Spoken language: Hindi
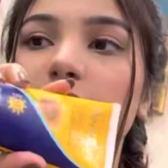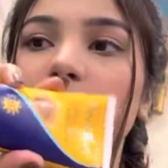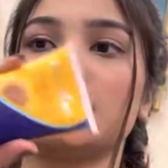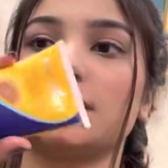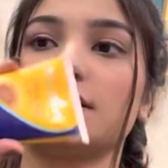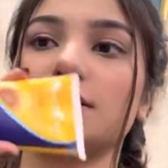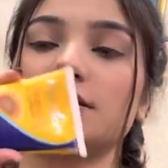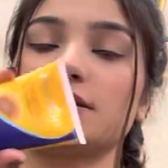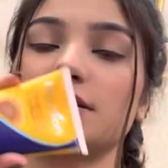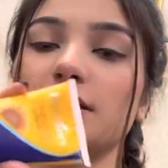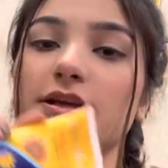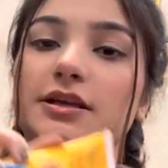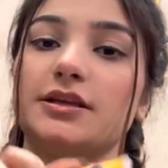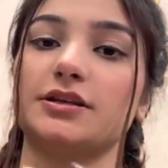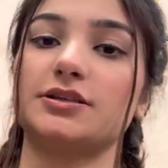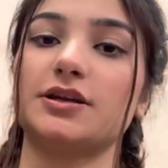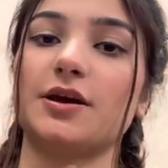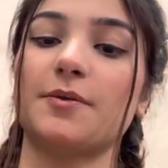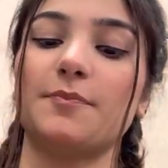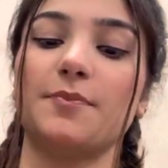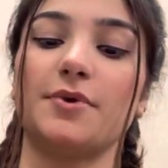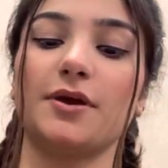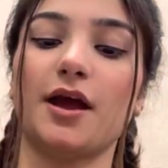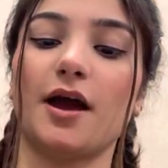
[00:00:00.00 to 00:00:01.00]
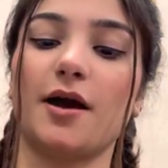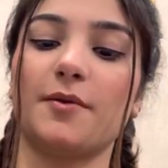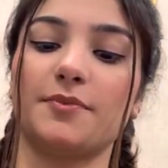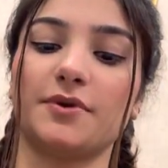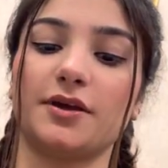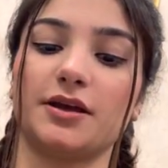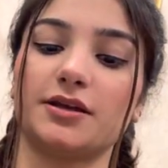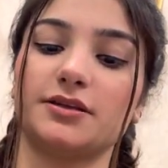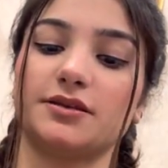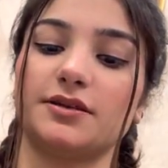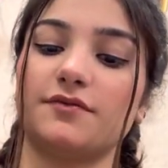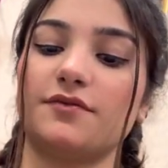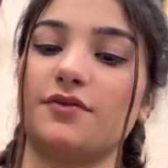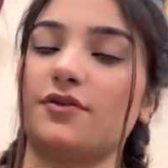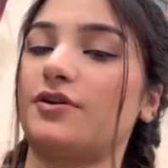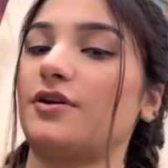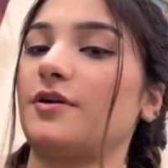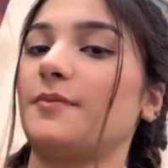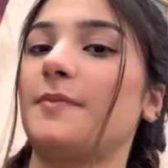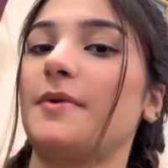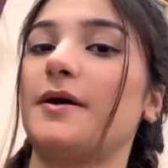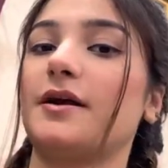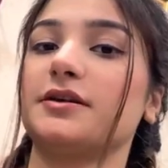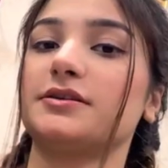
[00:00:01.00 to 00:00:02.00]
सनस्क्रीन जब भी आपने किसी
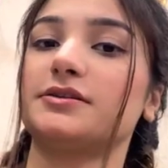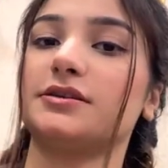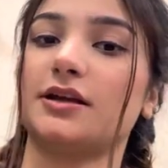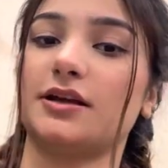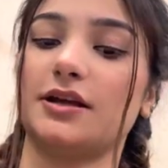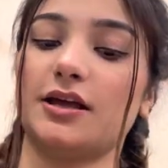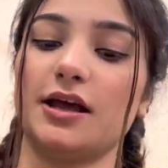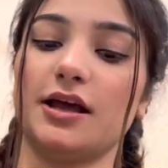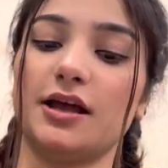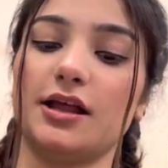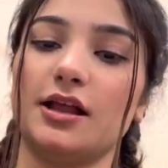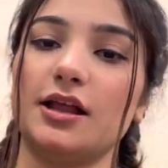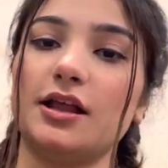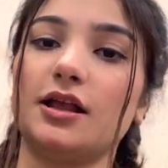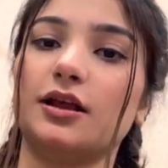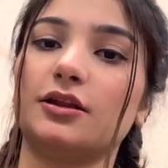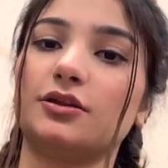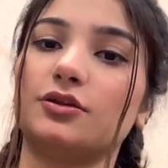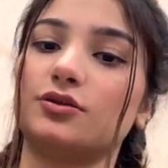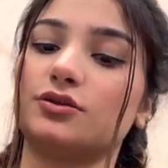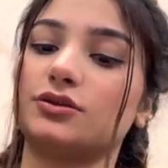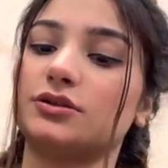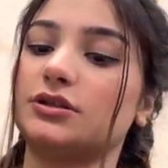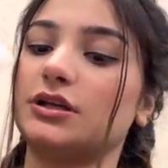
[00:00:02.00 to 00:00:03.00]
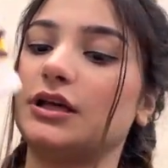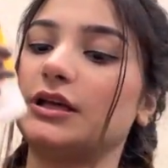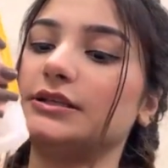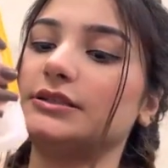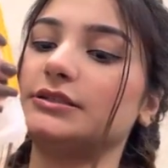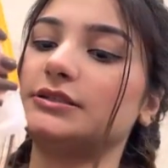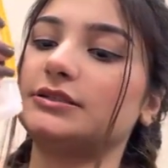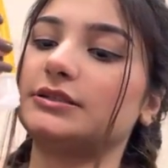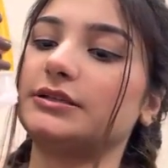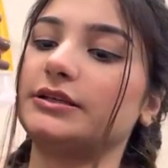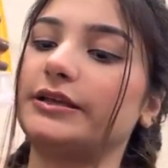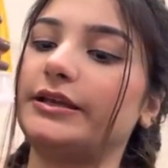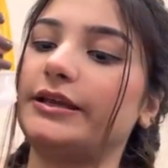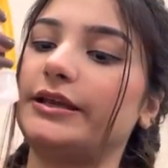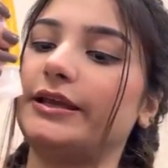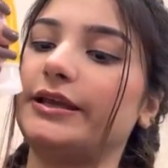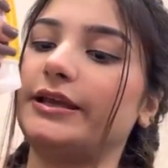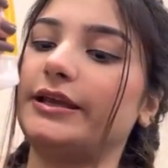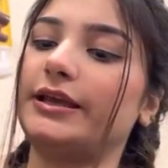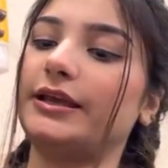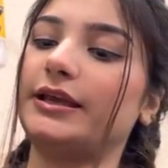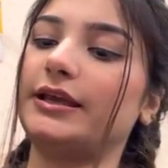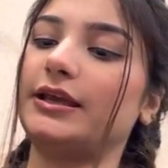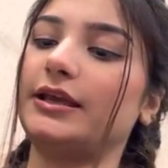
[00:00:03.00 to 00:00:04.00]
वाटर पार्क जाना है तो
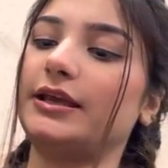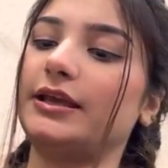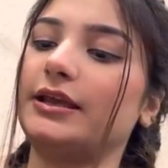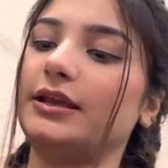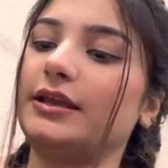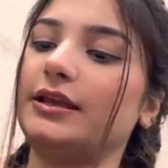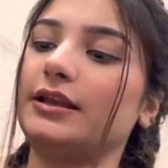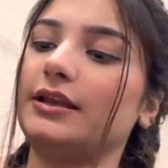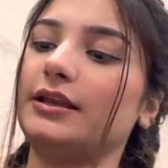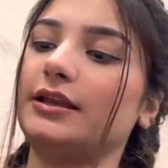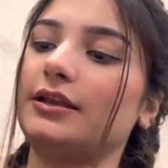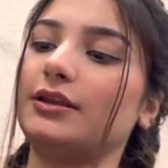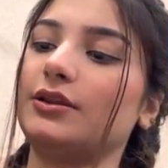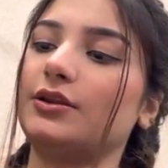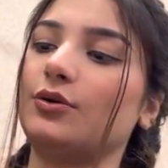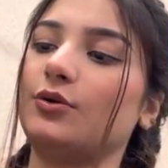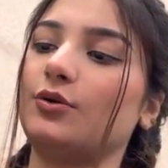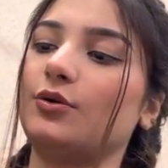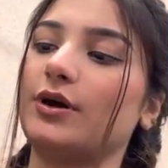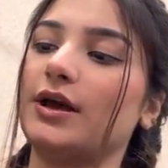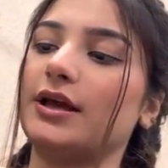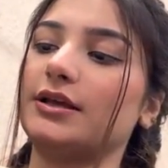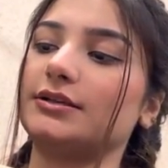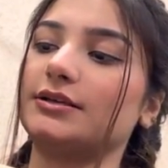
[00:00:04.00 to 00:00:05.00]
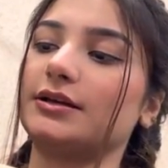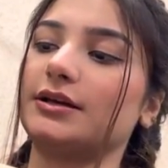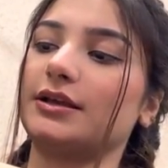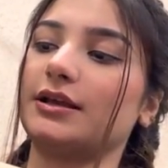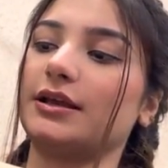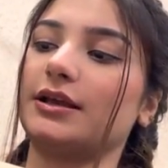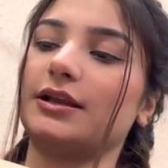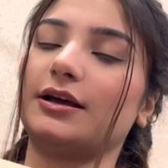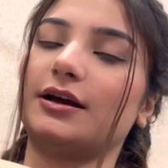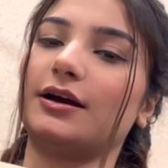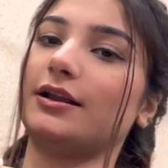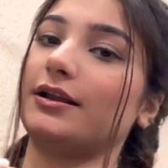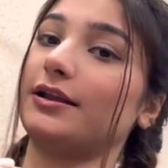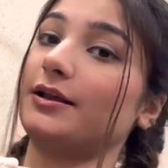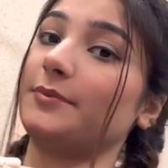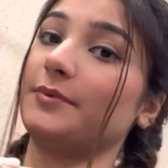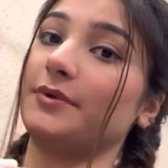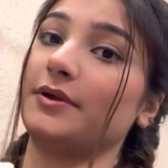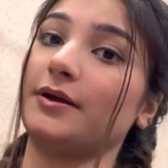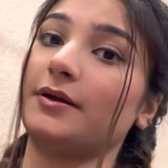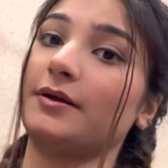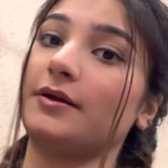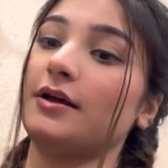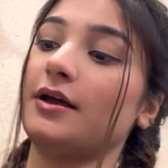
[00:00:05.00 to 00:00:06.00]
सनस्क्रीन तो ऐसे करके लगा लें
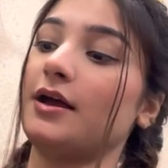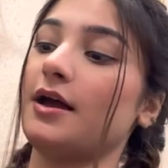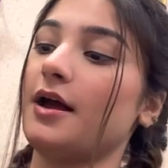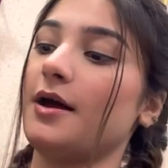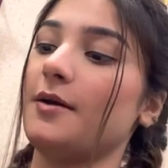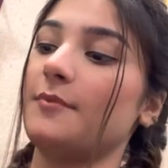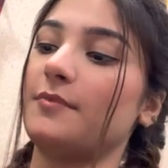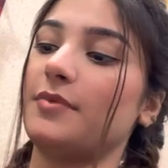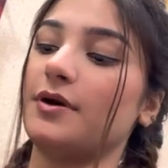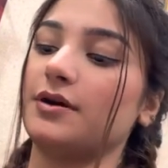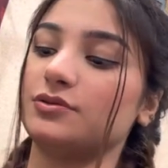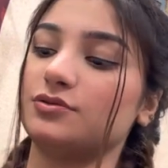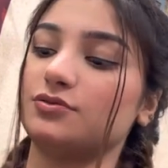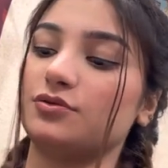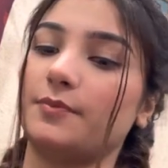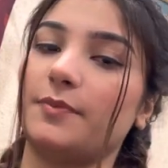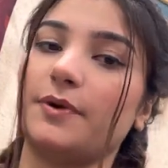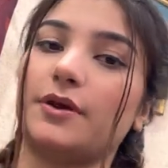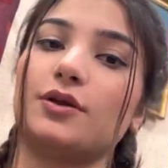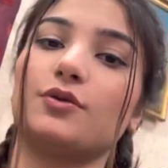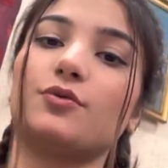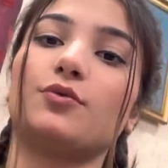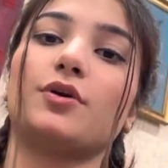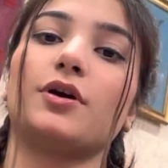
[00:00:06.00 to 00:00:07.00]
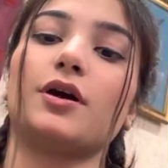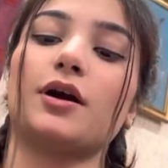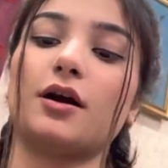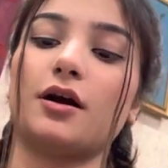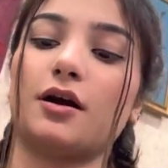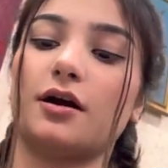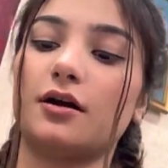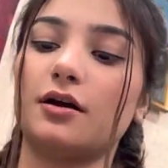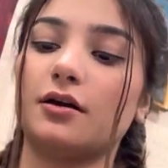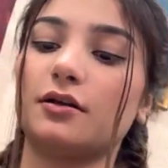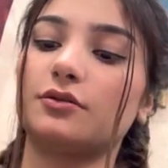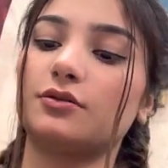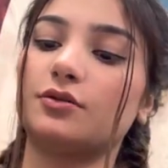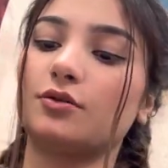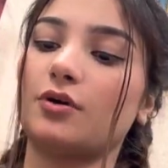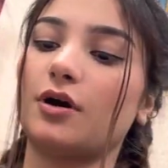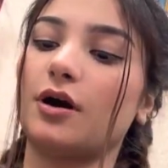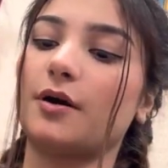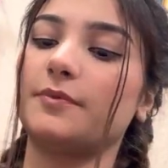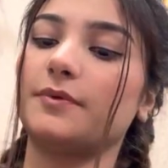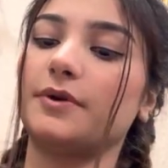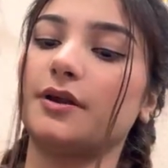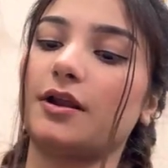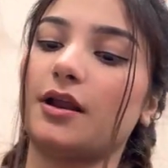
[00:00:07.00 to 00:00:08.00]
अपने बाजुओं पे क्योंकि अगर तो
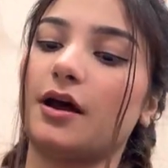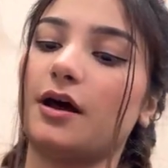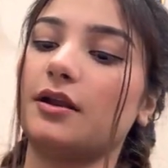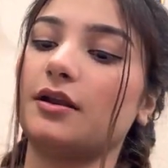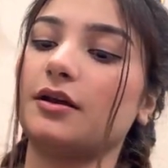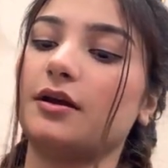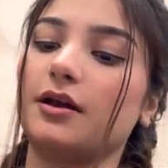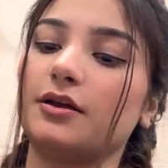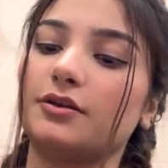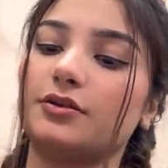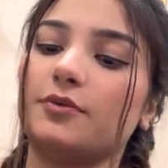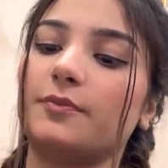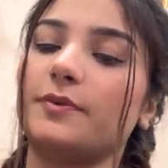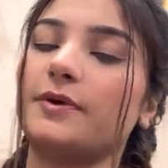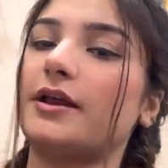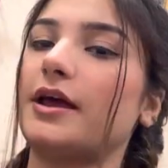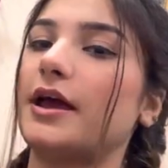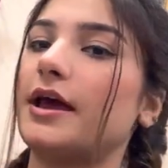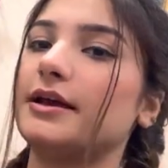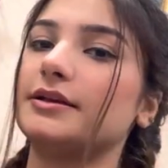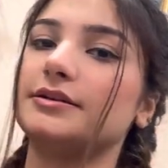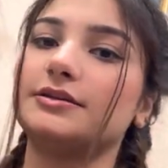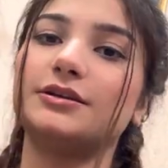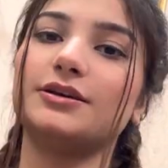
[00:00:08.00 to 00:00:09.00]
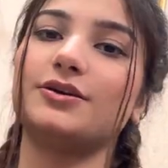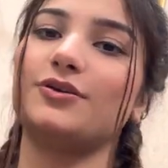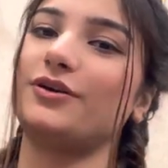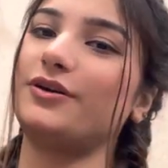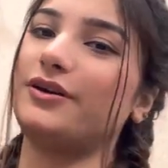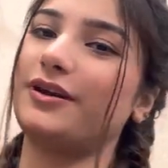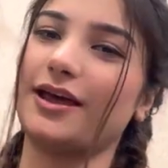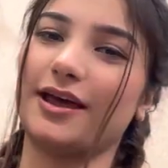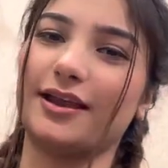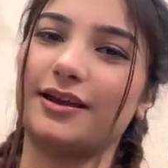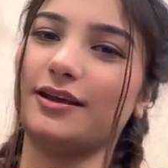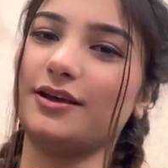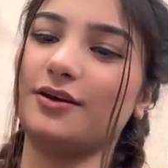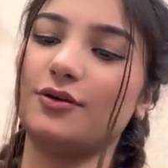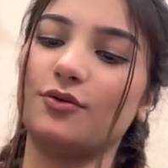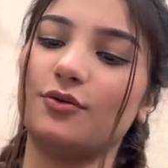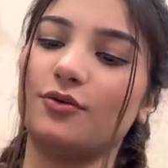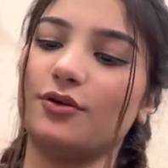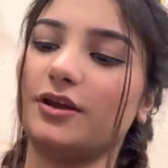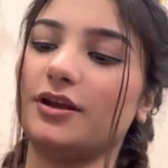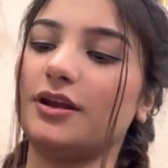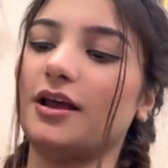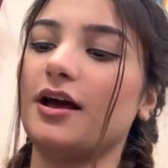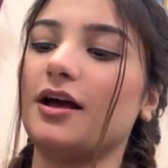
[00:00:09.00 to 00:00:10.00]
आपने ना लगाई तो फिर ऐसी कोई टैनिंग
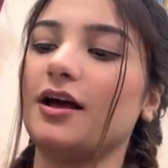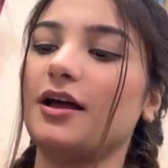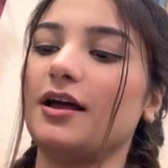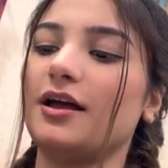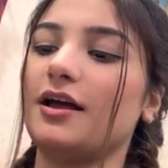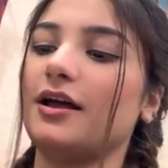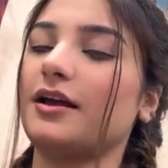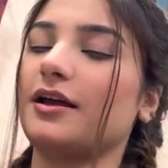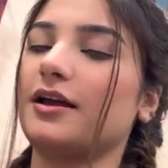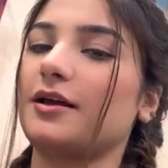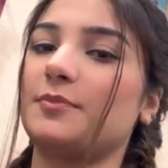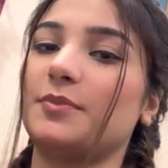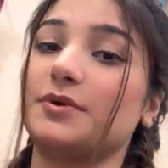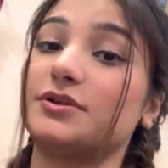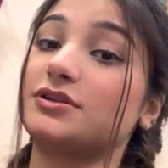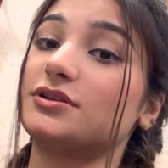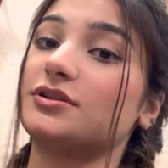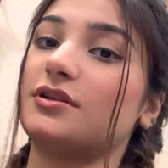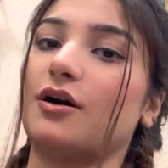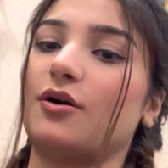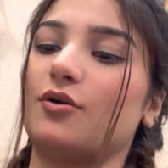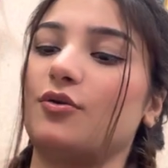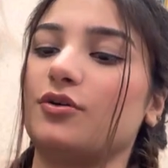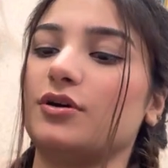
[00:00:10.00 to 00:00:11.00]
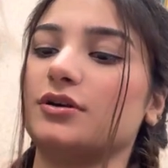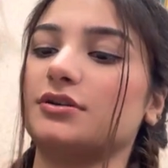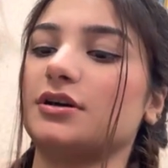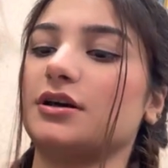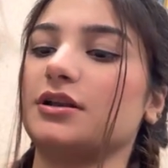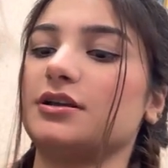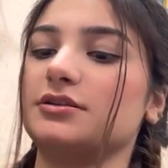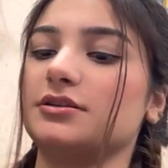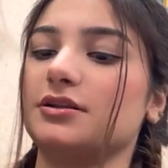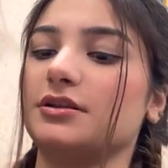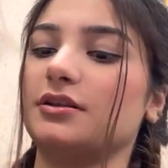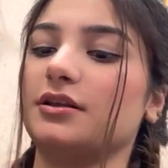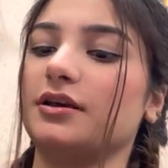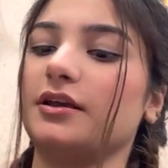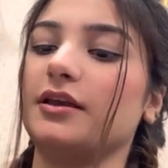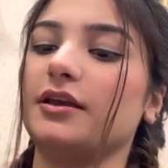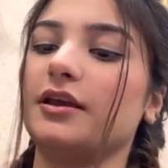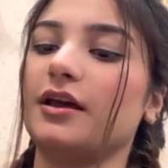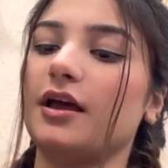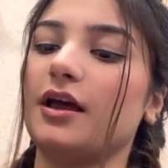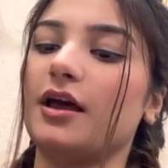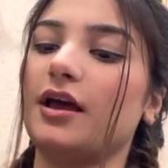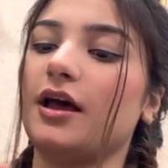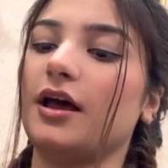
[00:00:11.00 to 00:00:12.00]
होगी ना कि पछताओगे सारी ज़िंदगी
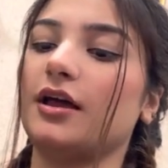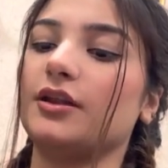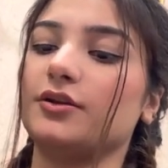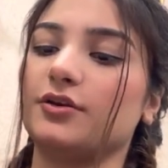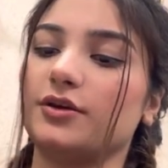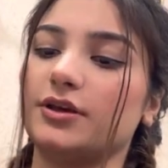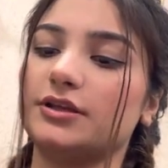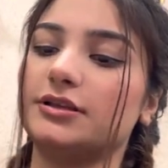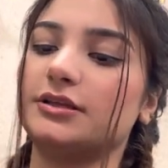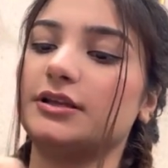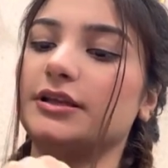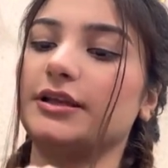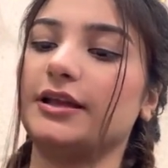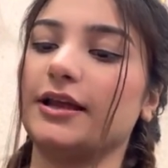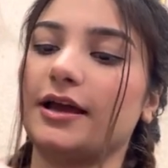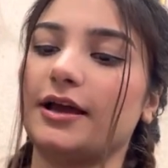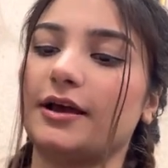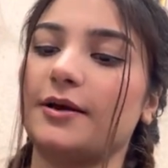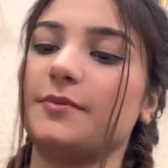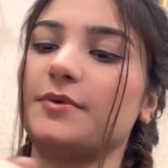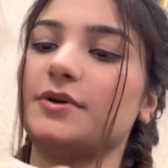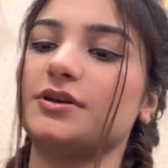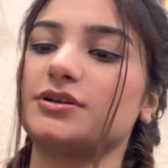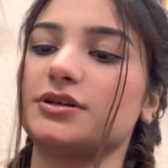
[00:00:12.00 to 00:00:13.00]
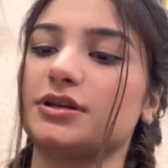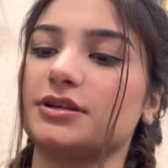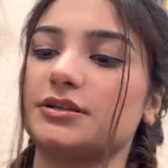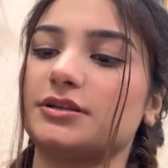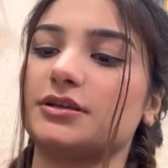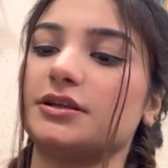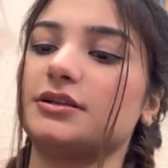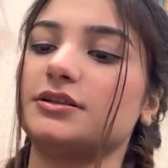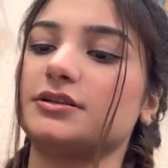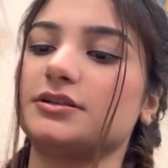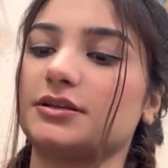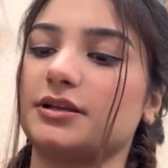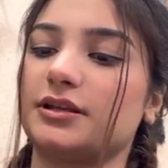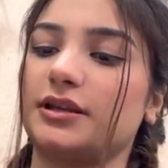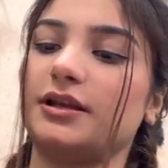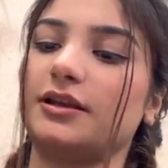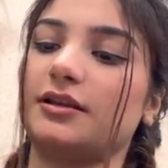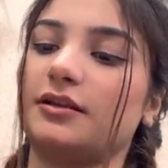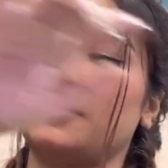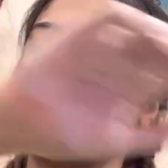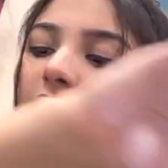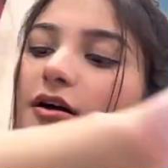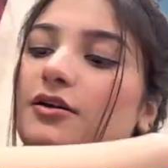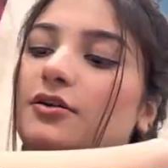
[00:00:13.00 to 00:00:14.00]
इसलिए हमेशा सनस्क्रीन
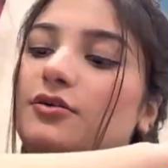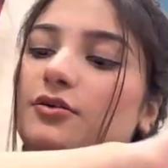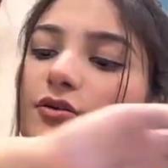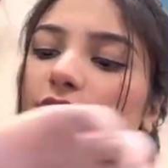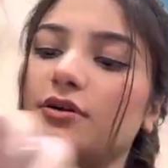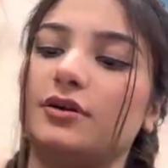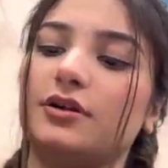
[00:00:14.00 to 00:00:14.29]
लगा लो